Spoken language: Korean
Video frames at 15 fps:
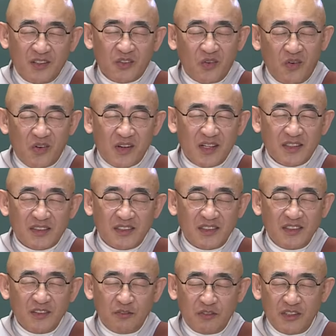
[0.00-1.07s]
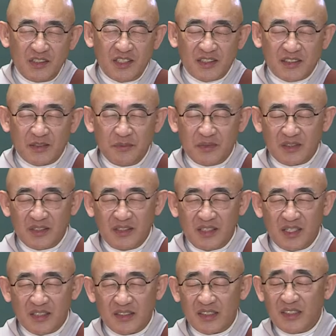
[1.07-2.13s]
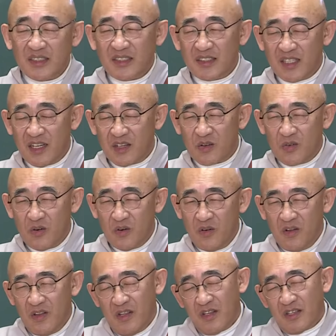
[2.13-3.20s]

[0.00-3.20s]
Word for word: 똑같이 우리나 짐승이나 씻지 않고